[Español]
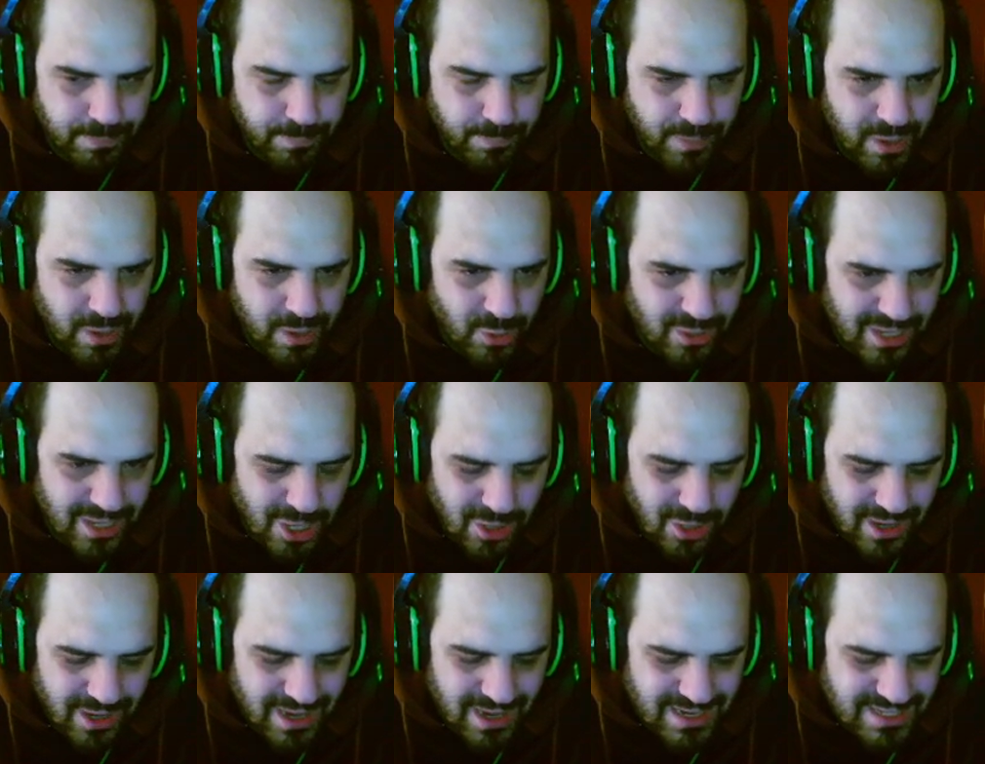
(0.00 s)
pero
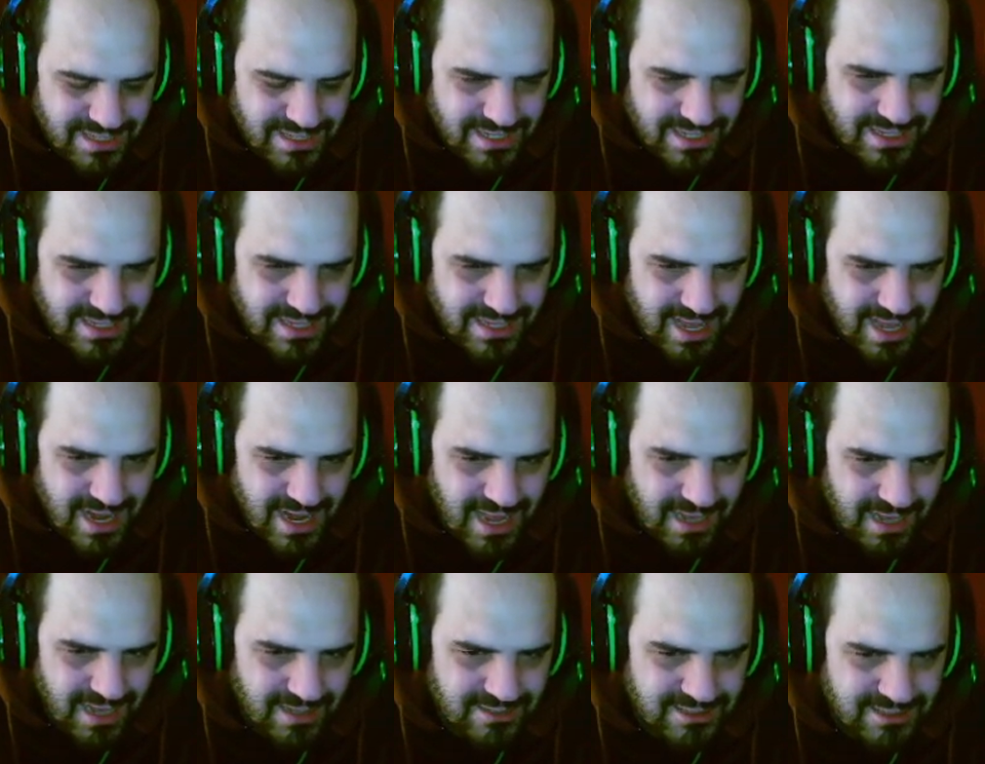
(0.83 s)
creo que ni
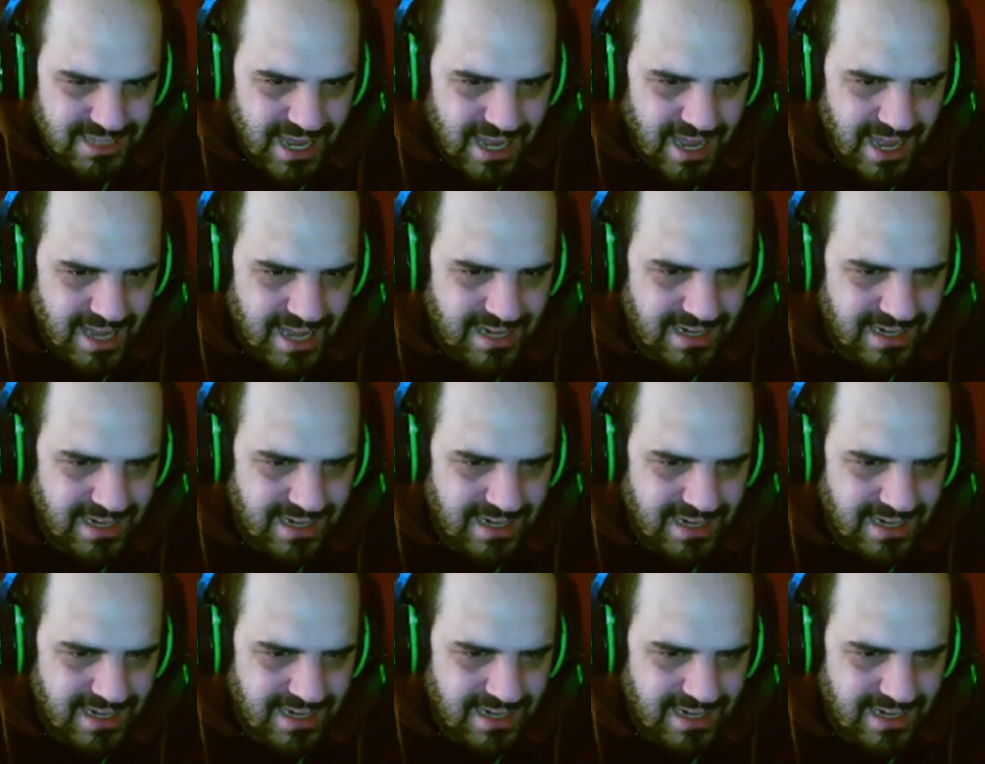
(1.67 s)
siquiera, o sea,